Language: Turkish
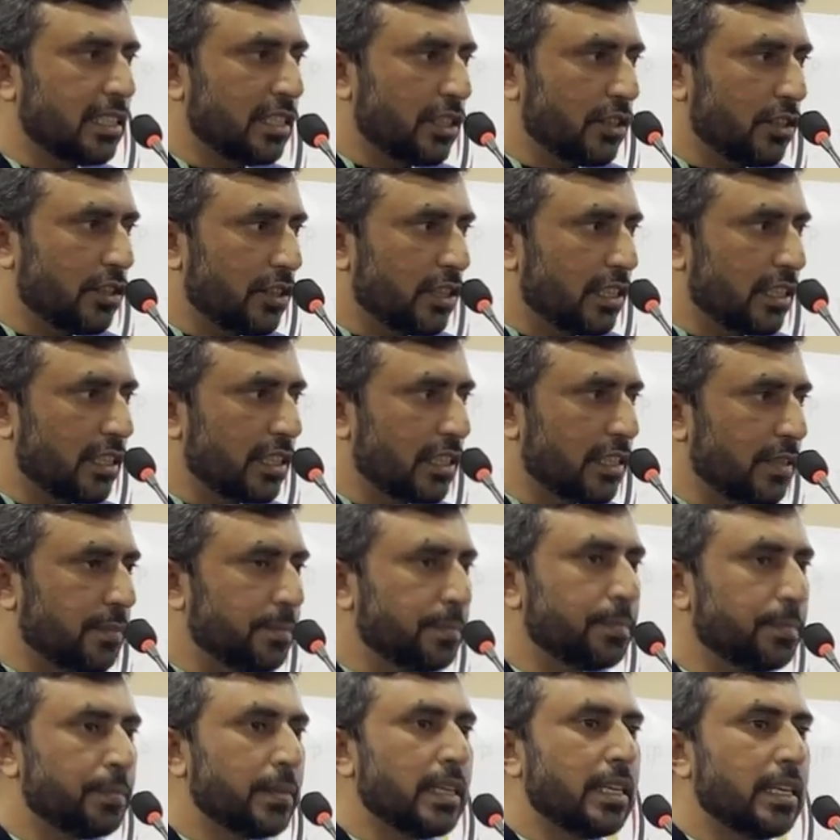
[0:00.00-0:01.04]
Evet
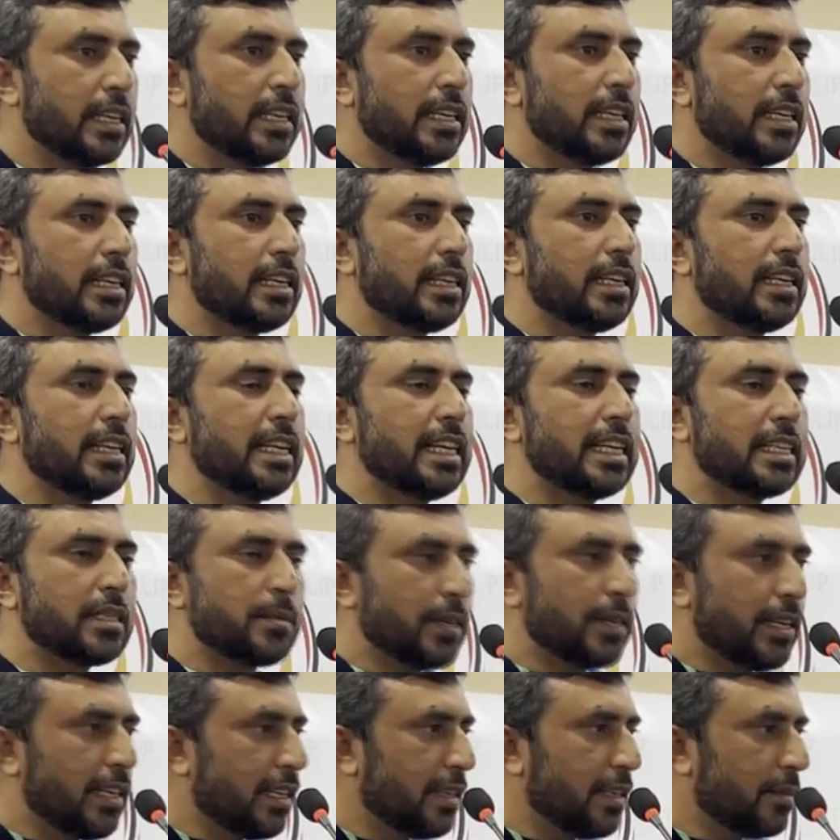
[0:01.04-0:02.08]
dostlar biz de
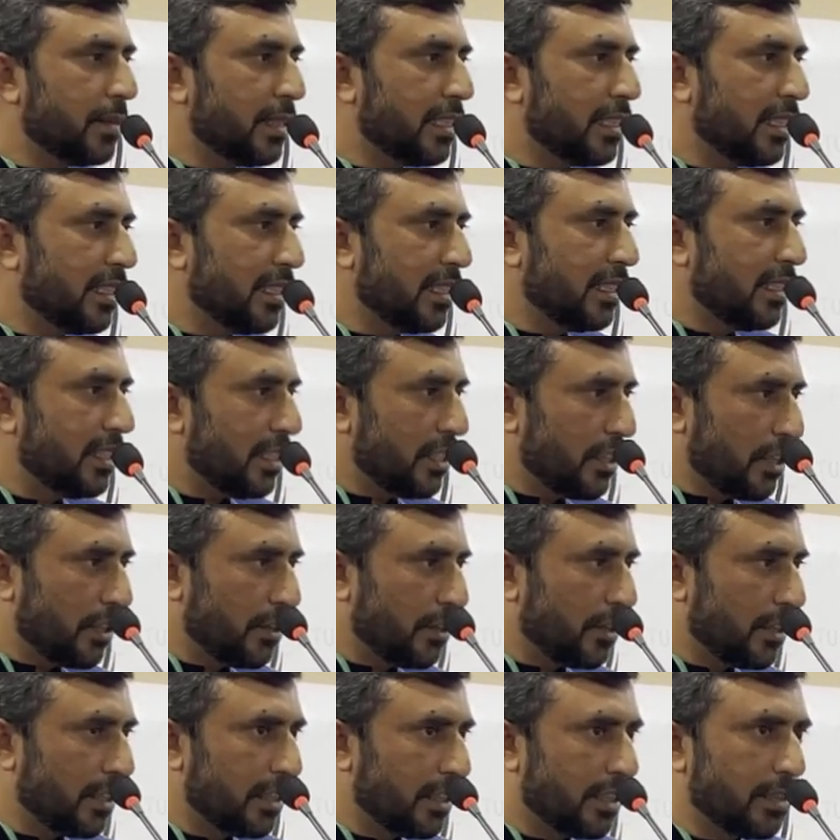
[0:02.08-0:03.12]
kendisinin
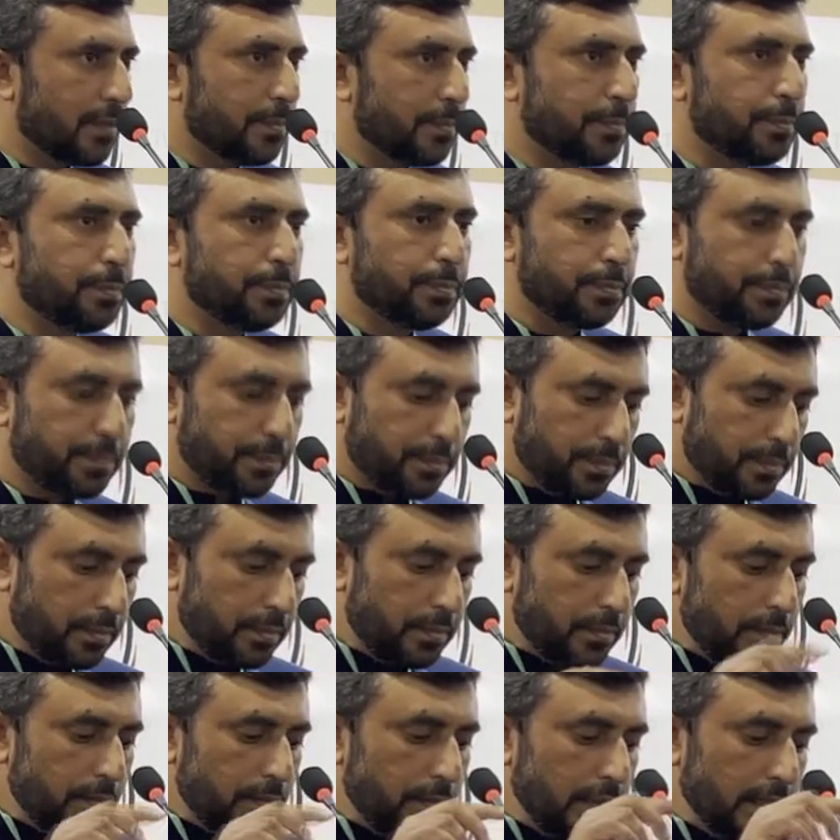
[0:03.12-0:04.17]
sözleriyle sizlere veda
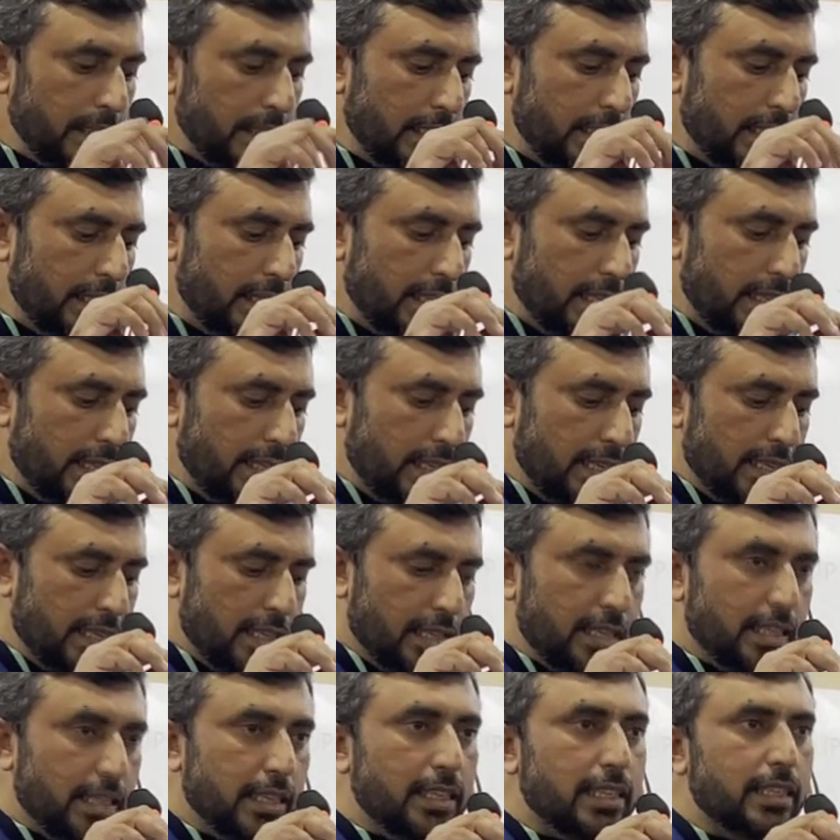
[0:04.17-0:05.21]
ediyoruz.
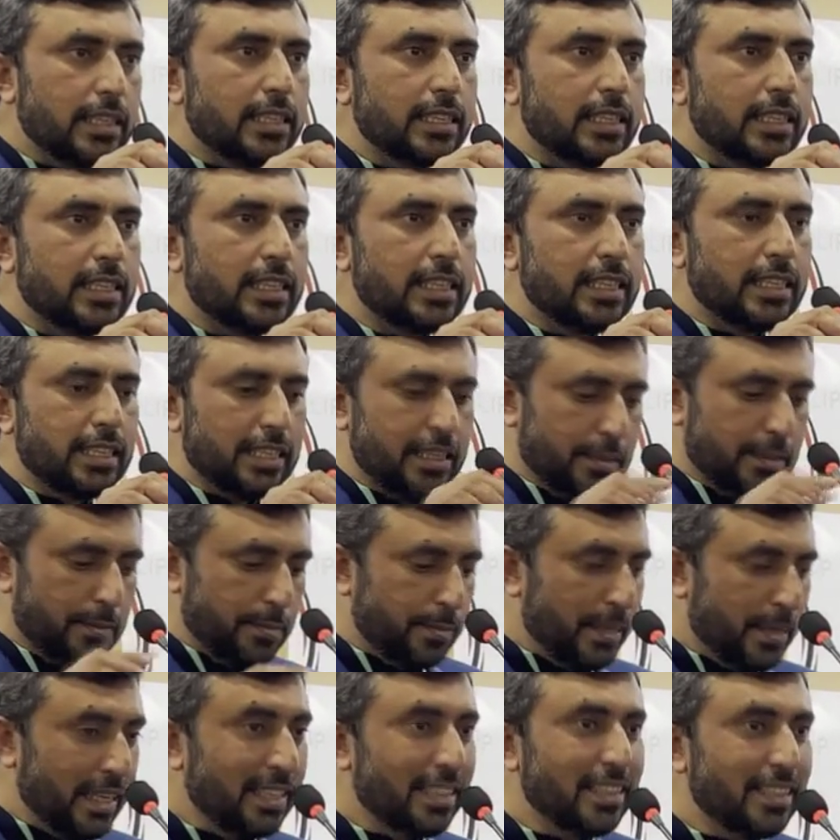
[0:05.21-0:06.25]
İzlediğiniz için
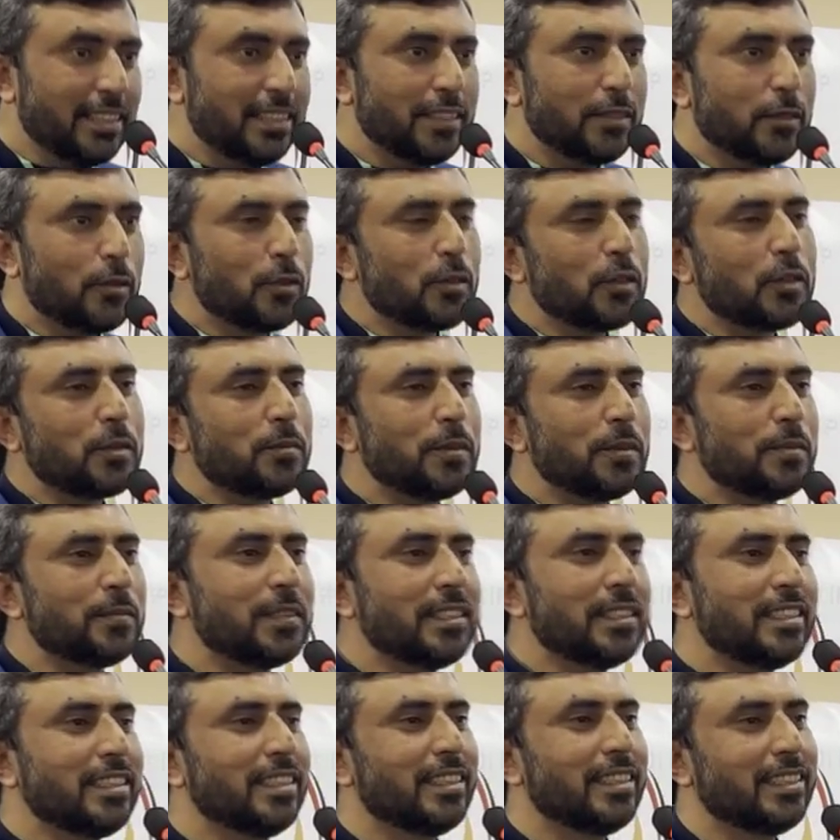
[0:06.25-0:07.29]
teşekkürler. Bir başka
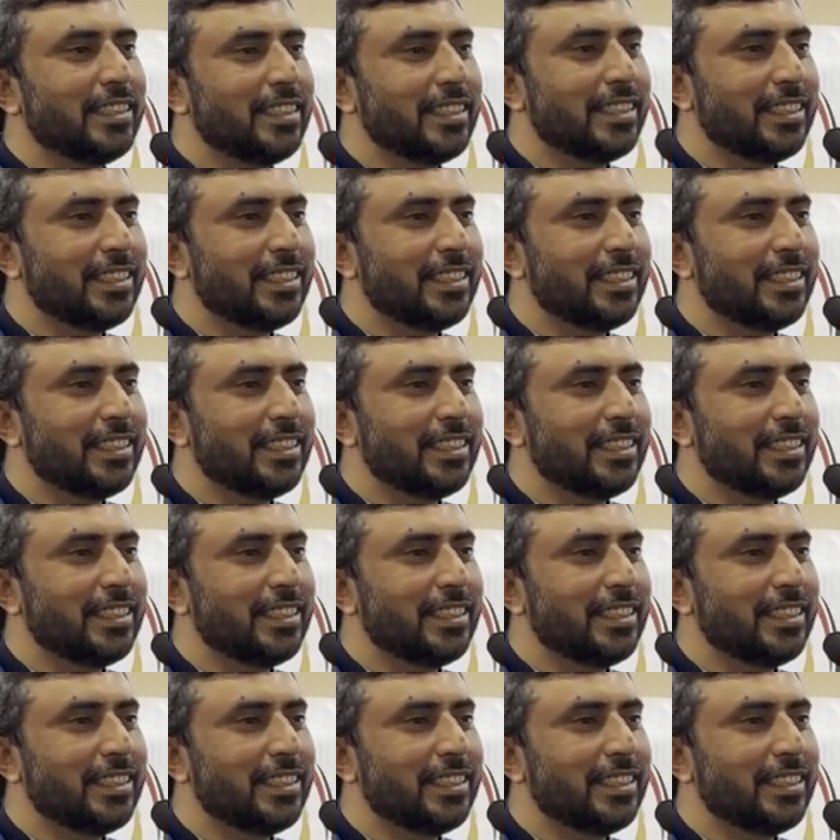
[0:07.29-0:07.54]
videoda